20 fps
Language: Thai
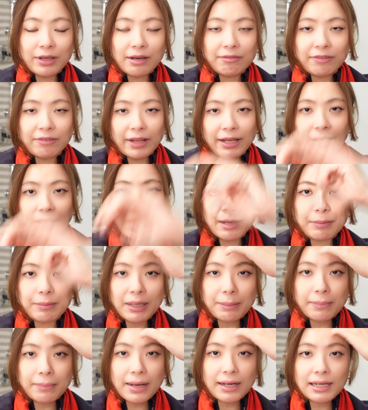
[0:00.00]
ไฟล์ทางก
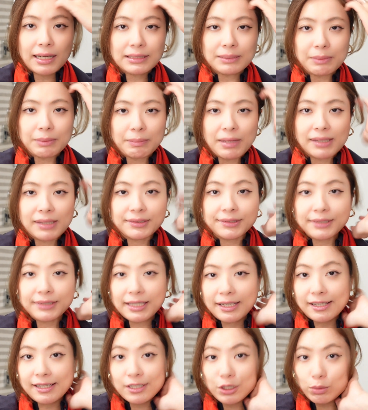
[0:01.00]
ลับบ้านน่าจะประมาณ
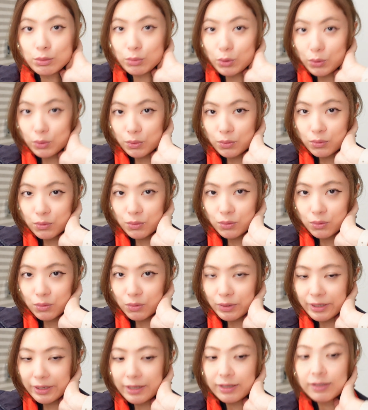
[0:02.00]
สี่ชั่วโมง
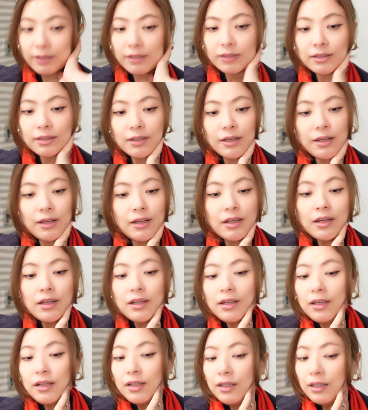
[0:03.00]
นะคะ
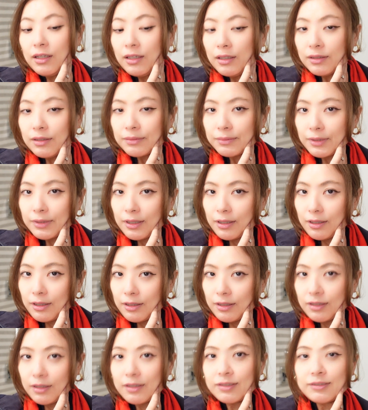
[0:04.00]
ก็
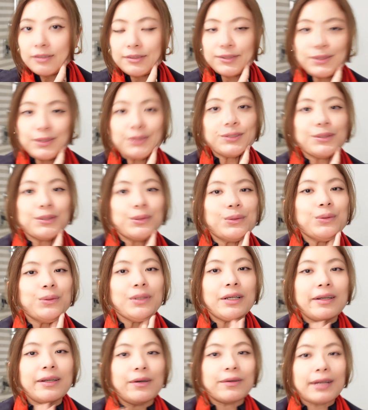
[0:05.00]
สู้ๆ
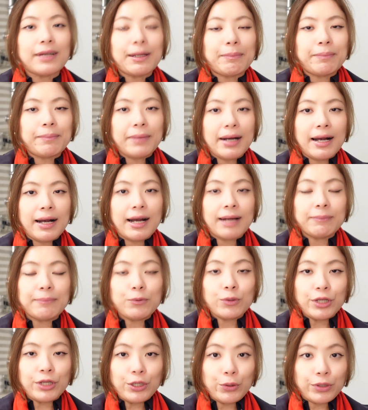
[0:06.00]
แล้วเดี๋ยวกลับบ้านพ
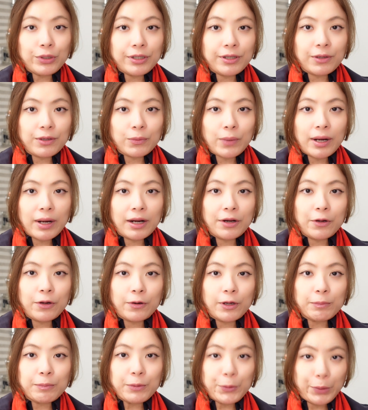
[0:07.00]
รุ่งนี้หยุดหนึ่งวันแล้วเดี๋ยว
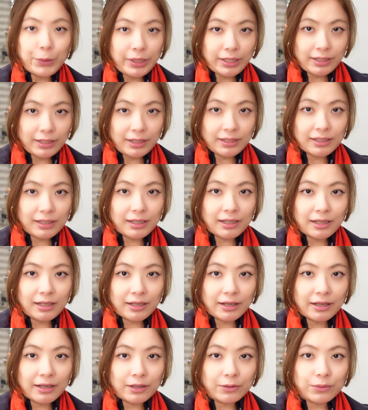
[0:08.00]
เรามาคุยกันอีกที
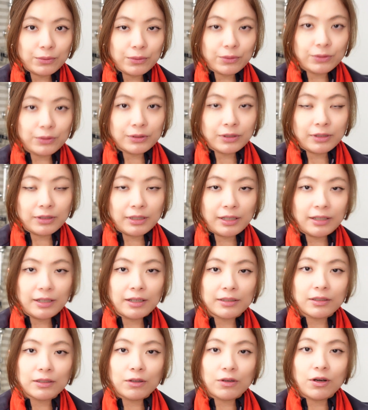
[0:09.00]
นะคะทุกคนตอนนี้
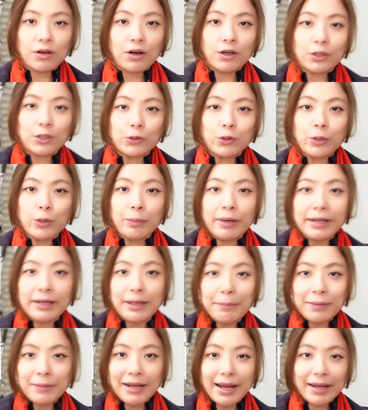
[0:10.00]
ก็ต้องขอตัวไป
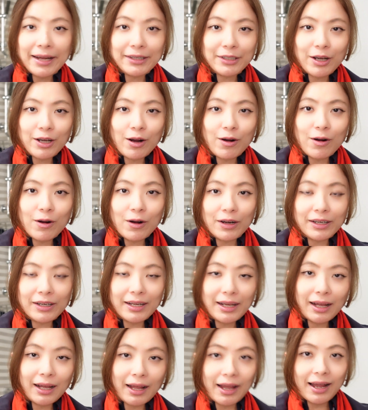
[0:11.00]
ทำงานก่อน
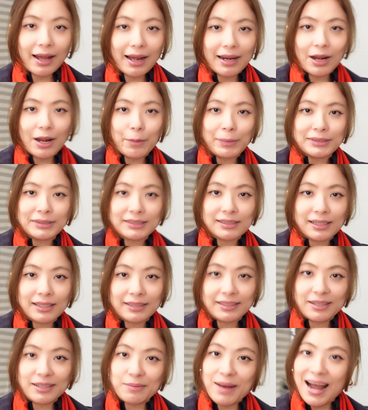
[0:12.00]
นะคะแล้วไปเจอกั
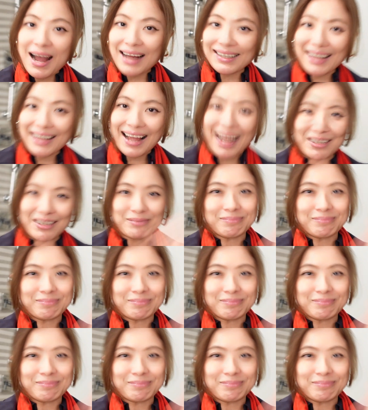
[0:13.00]
นที่บ้านค่ะ